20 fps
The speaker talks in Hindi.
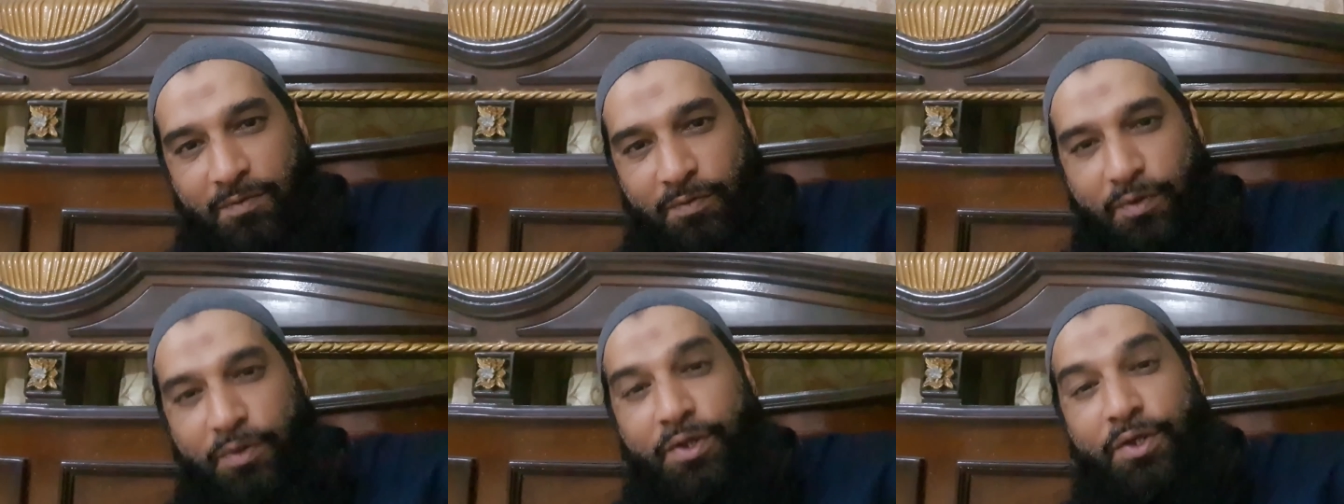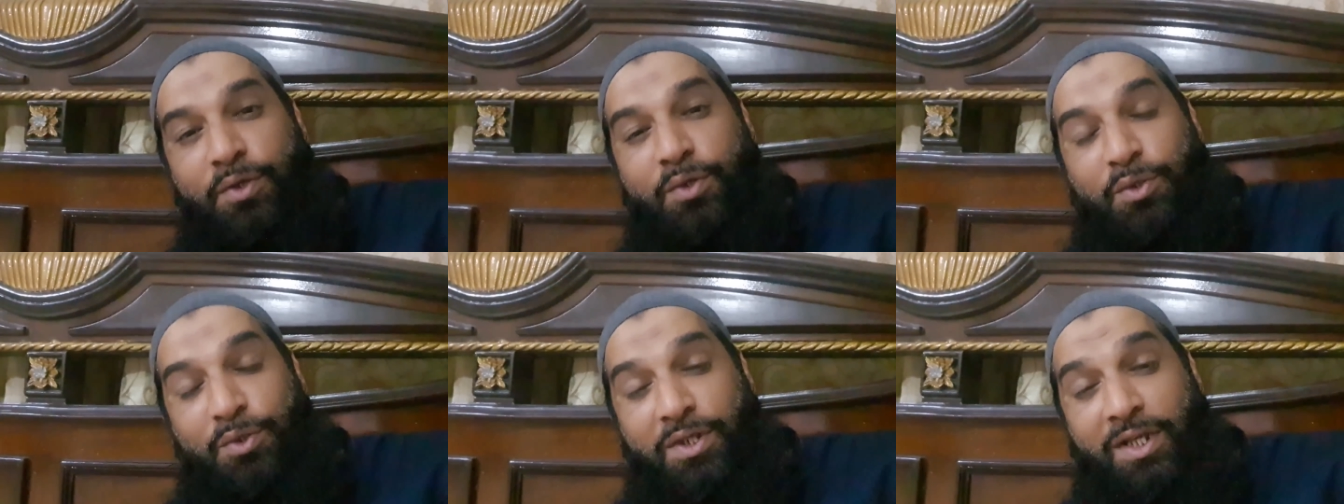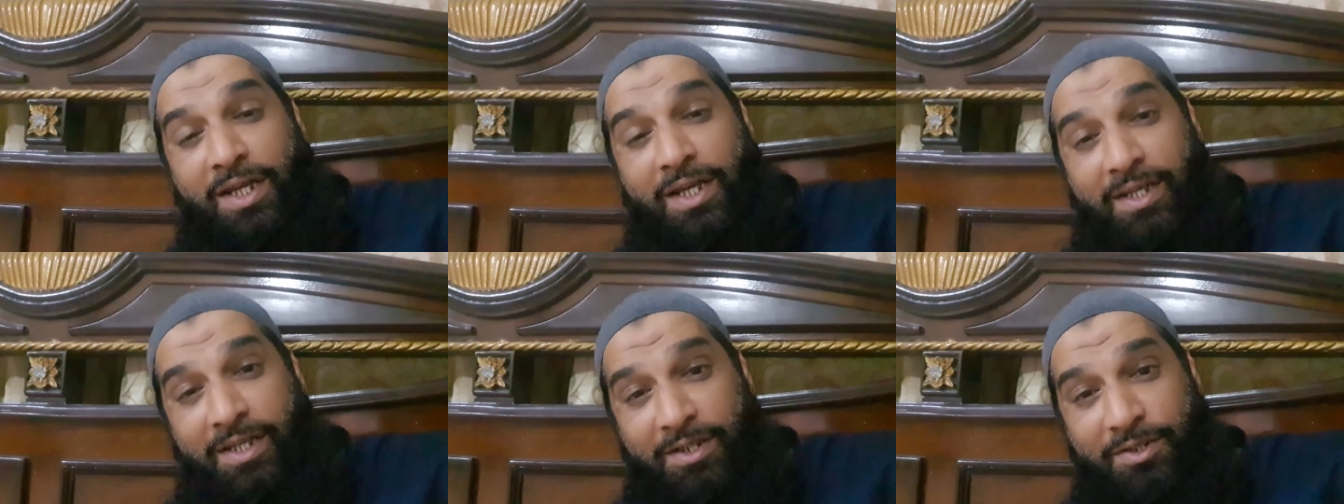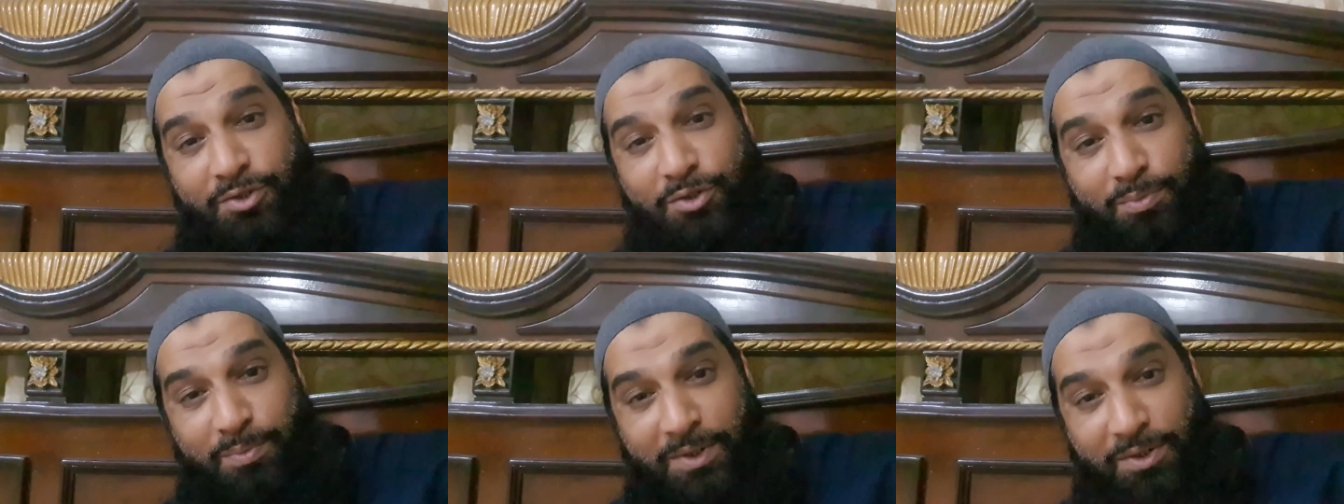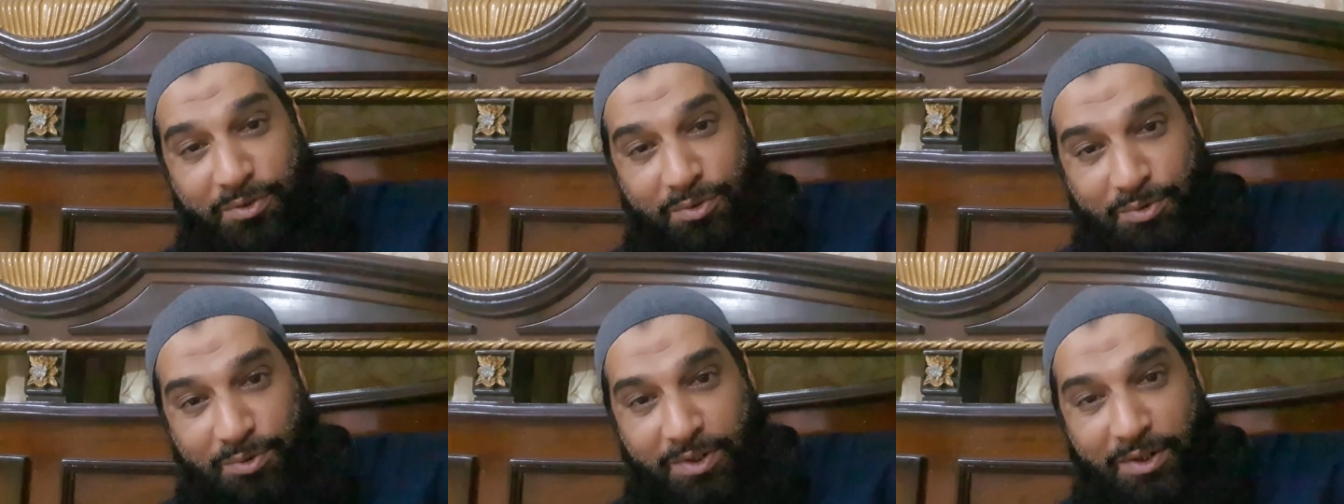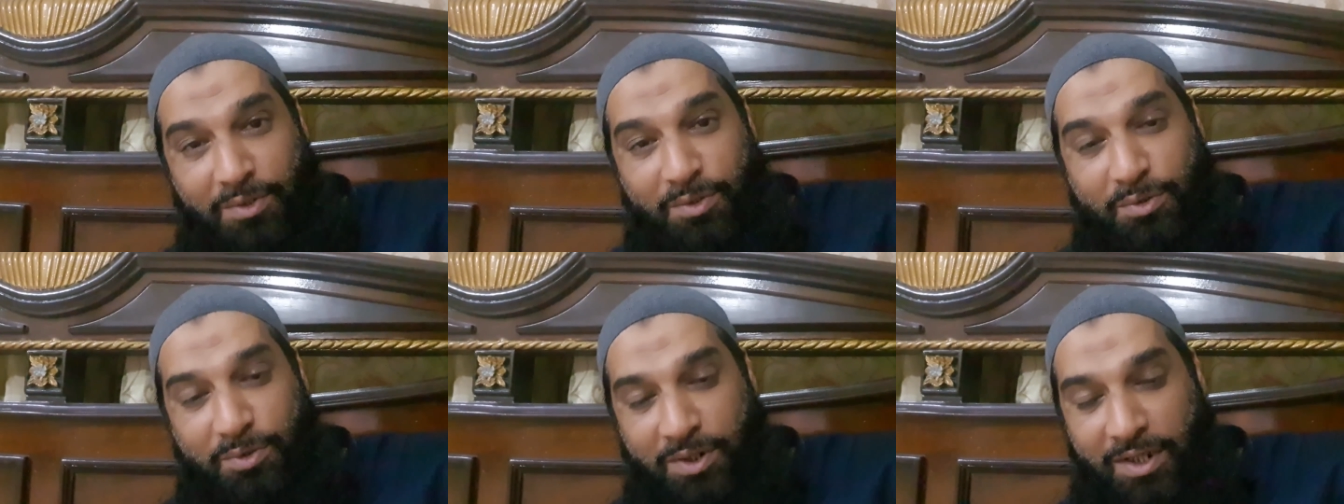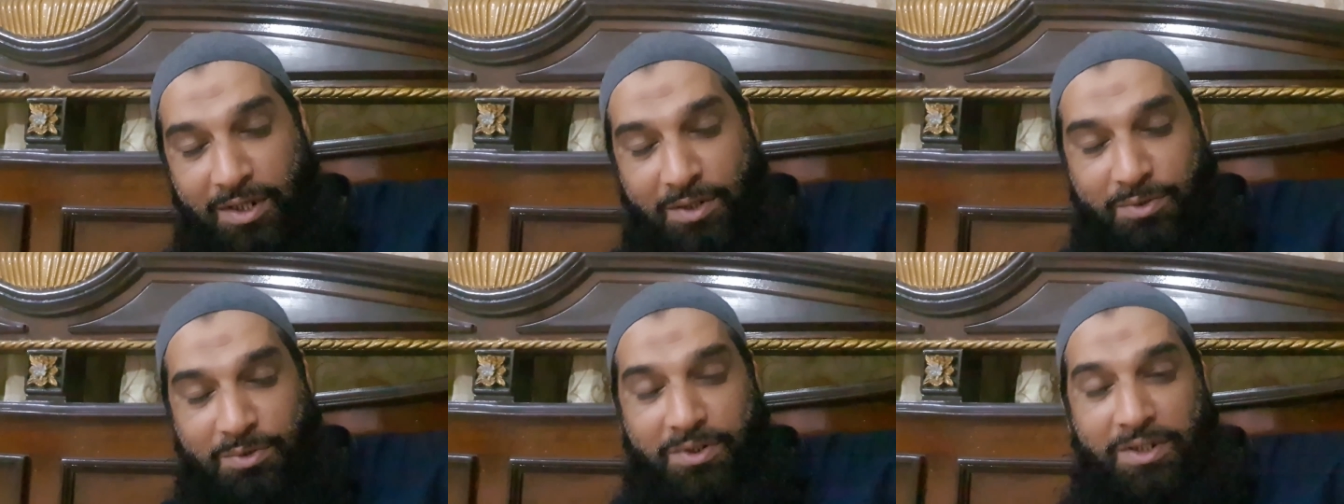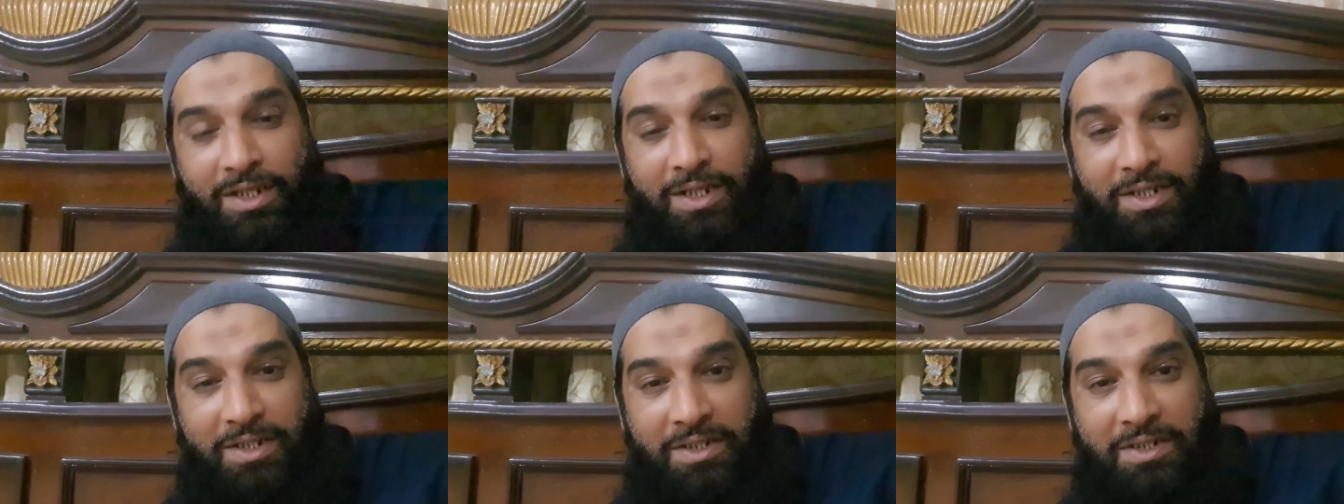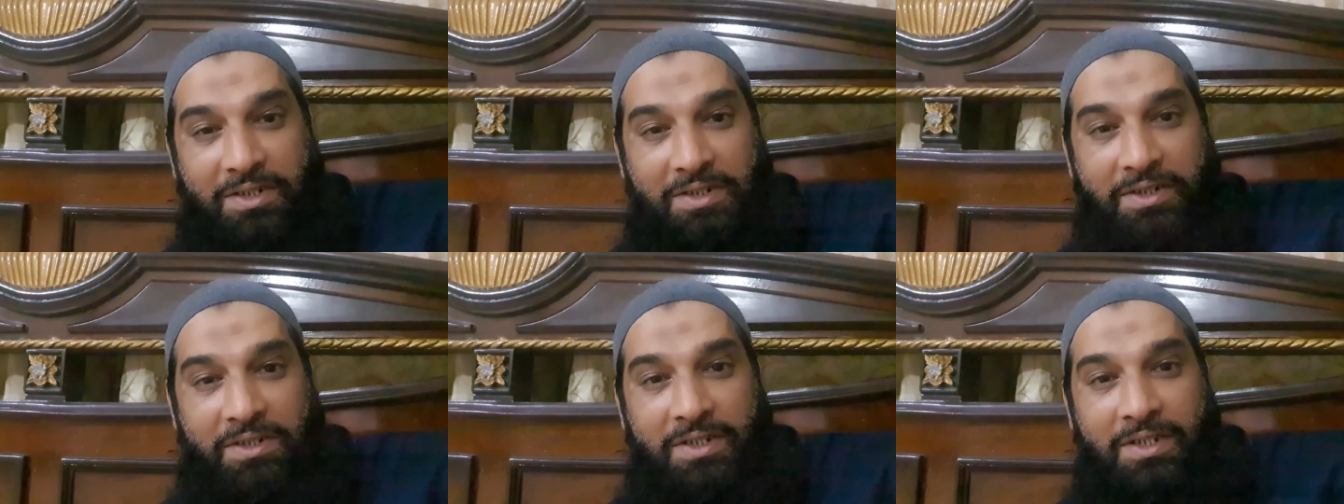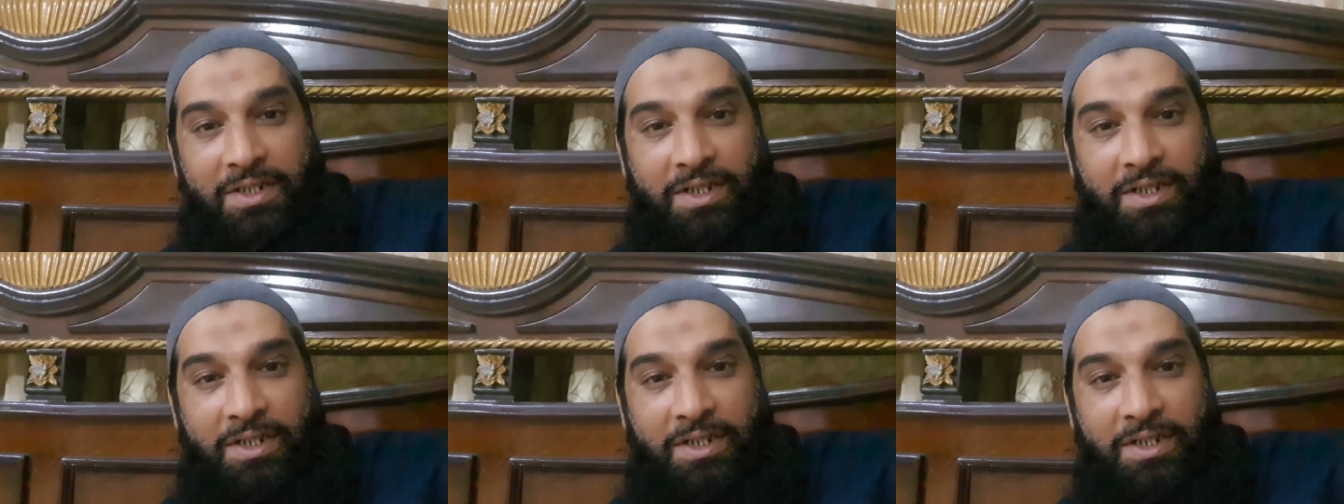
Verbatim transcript: वही होता है जो मंजूर खुदा होता है